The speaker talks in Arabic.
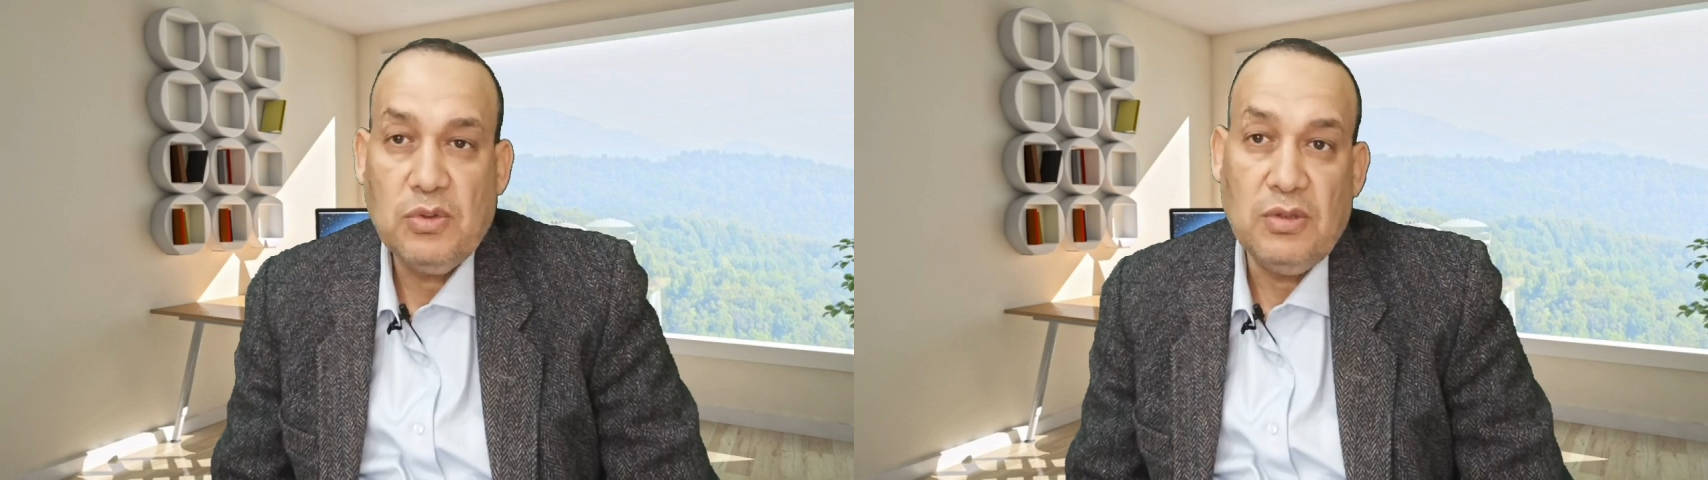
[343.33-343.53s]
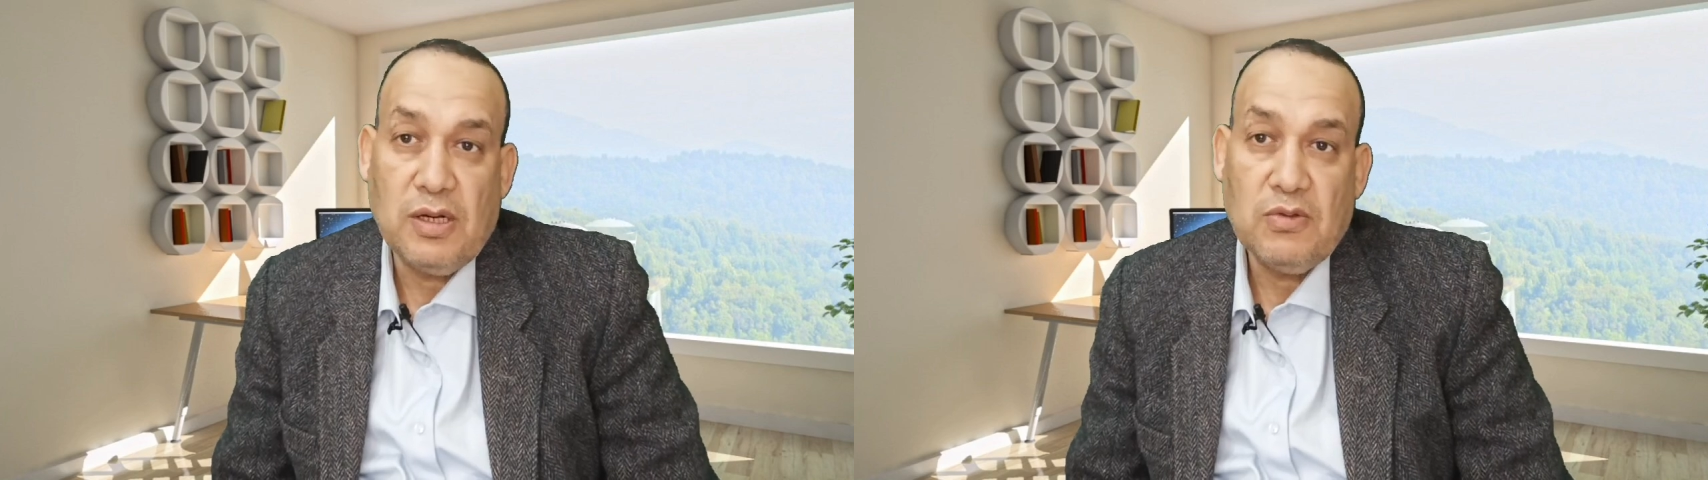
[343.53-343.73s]

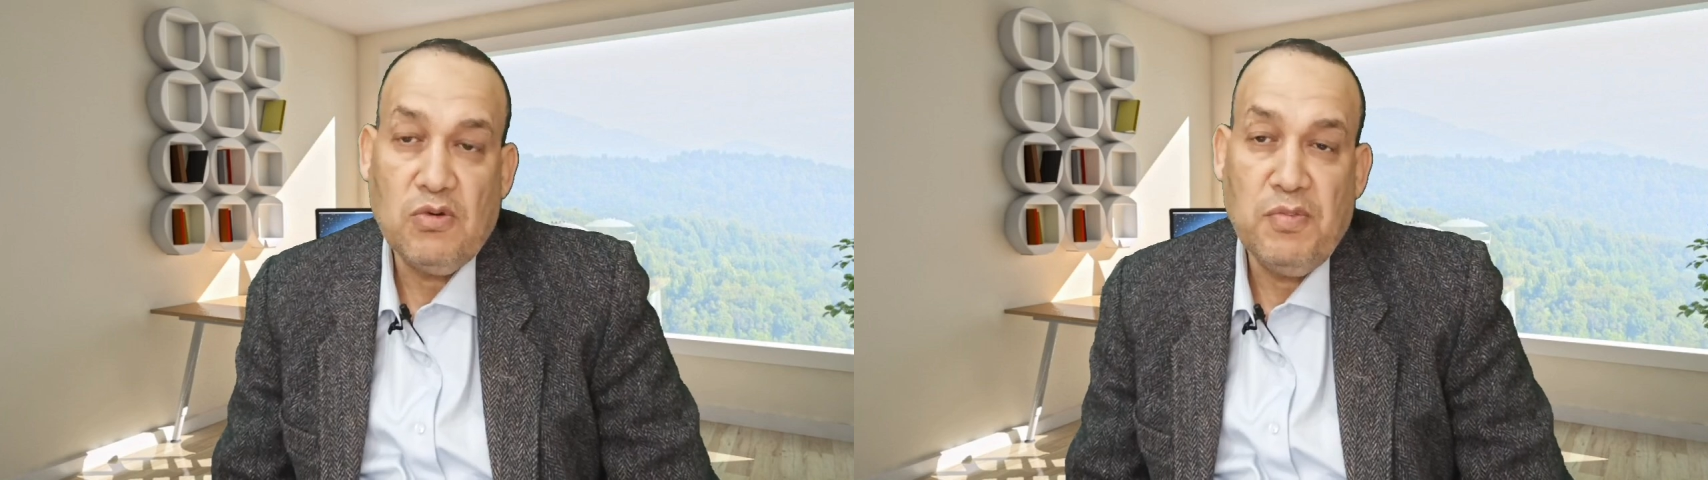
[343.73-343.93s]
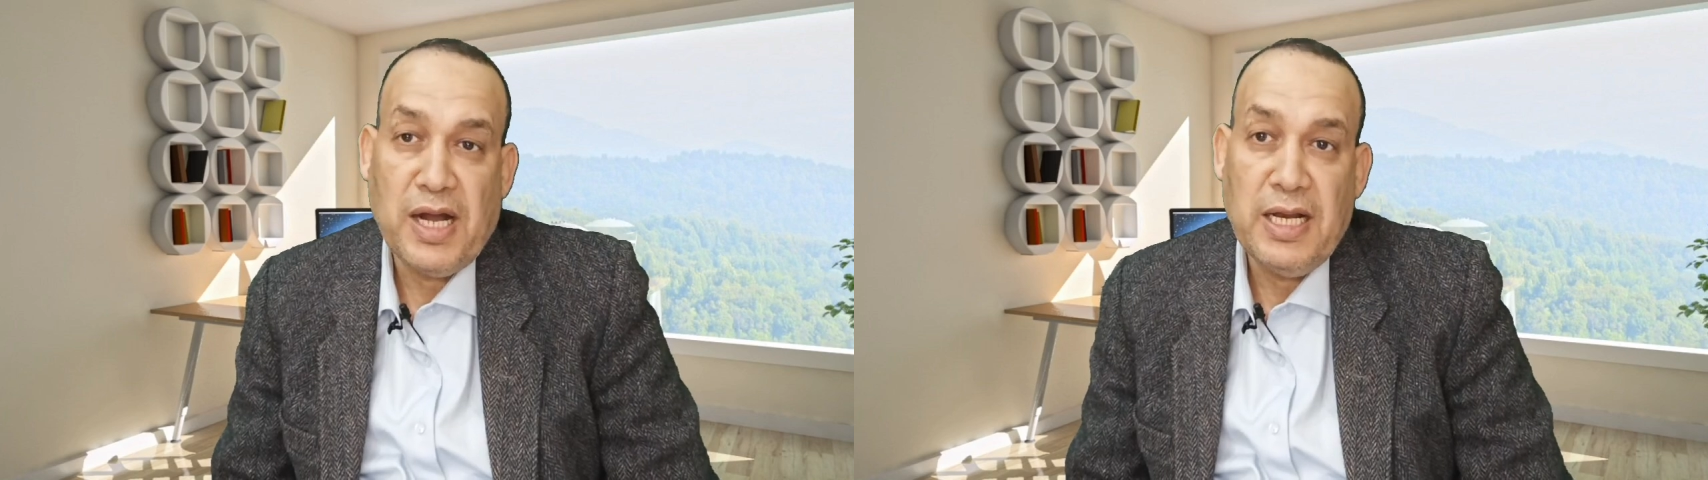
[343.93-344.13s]

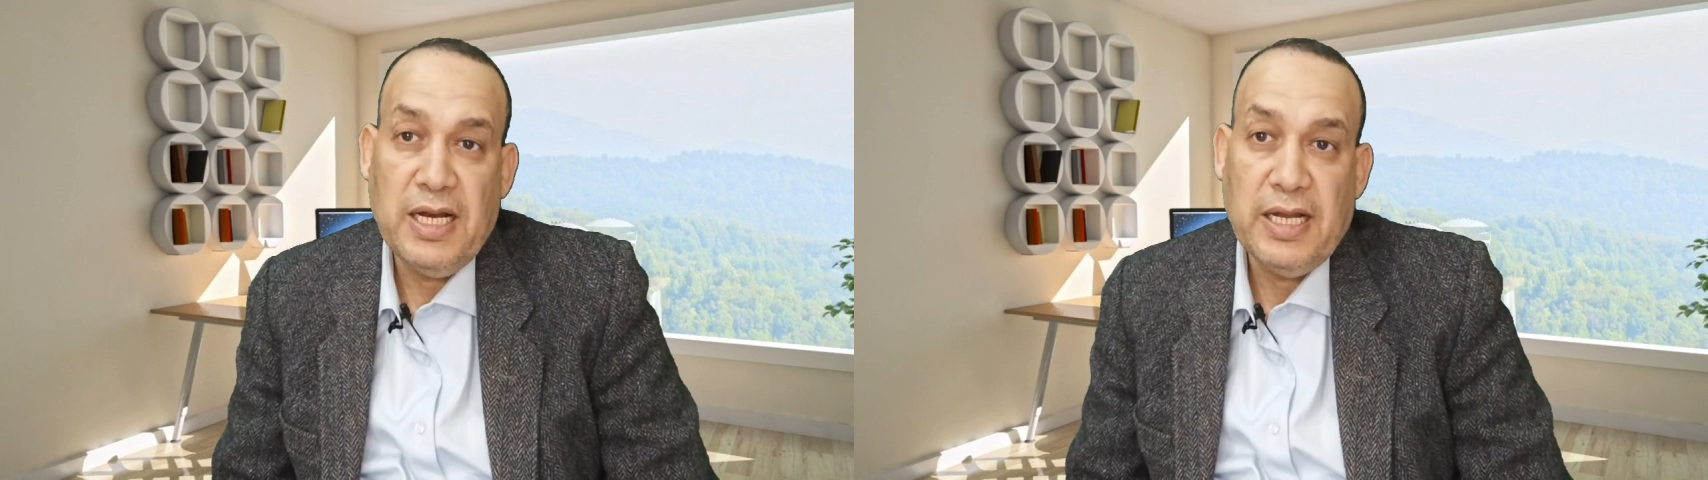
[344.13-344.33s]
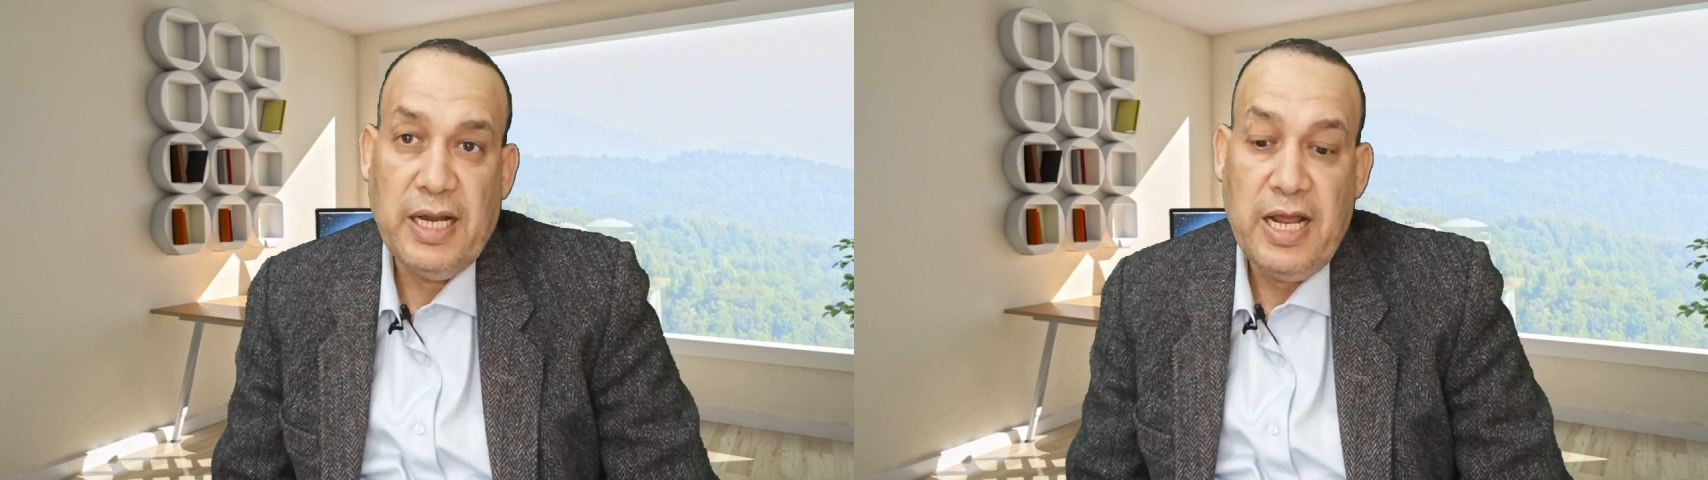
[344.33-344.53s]
قدرتهم على
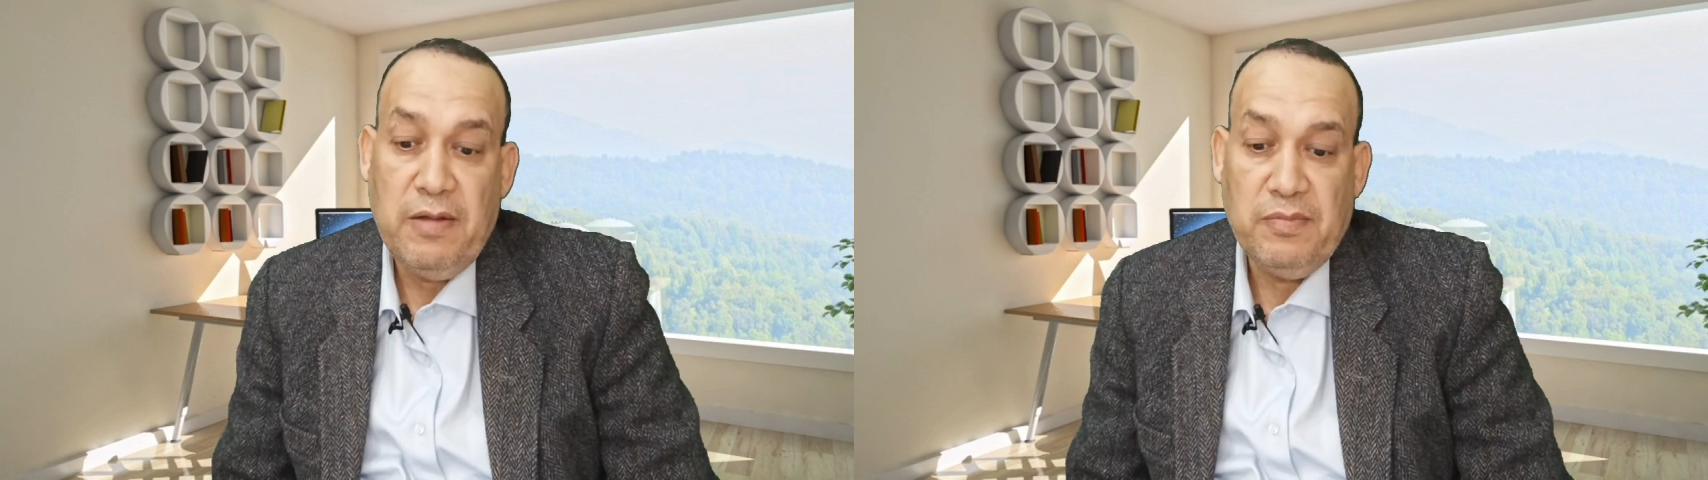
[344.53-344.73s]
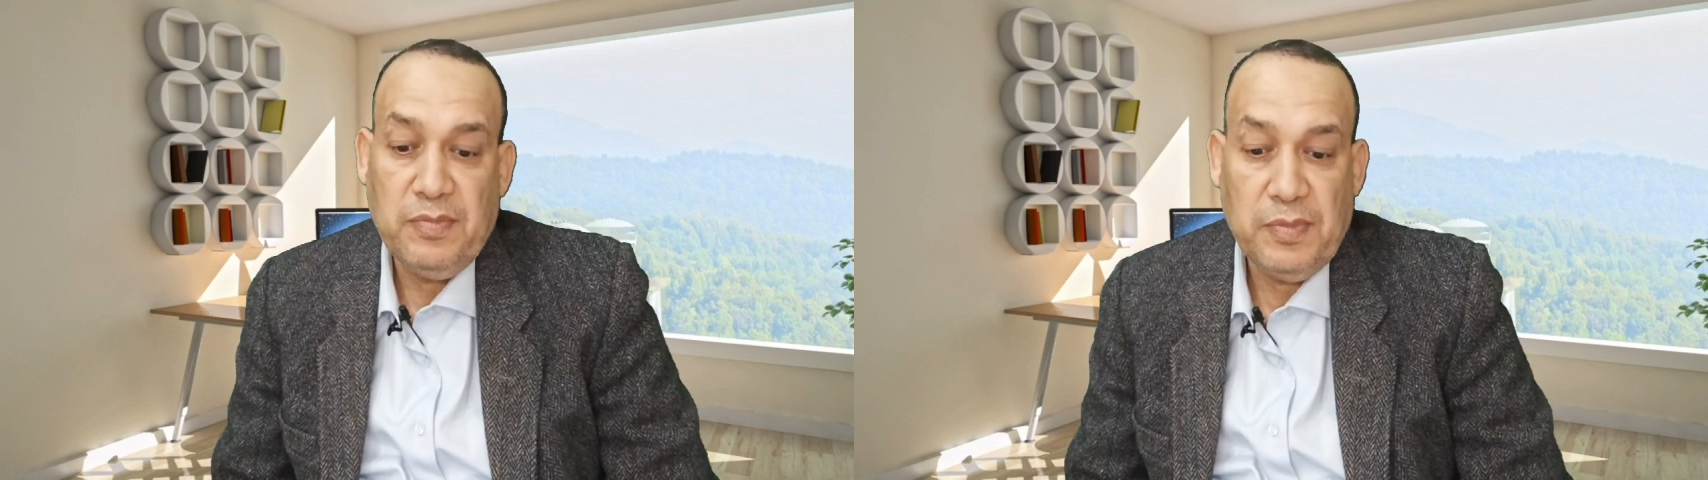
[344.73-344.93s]

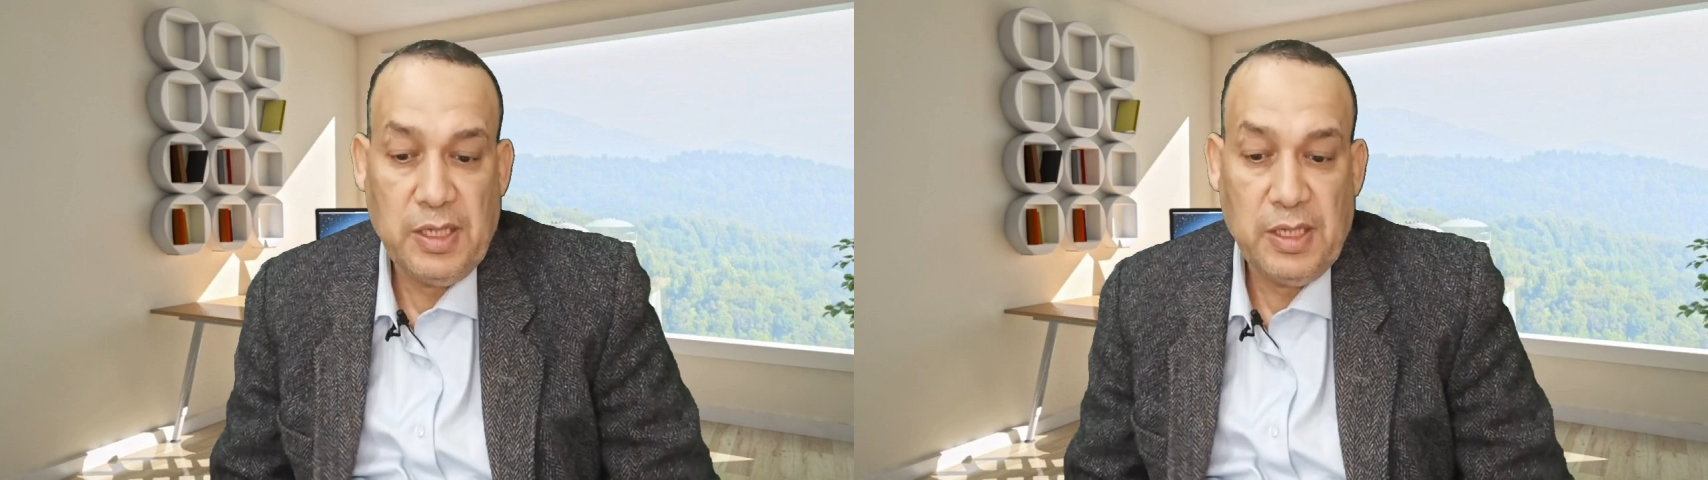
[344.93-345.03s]
الكلام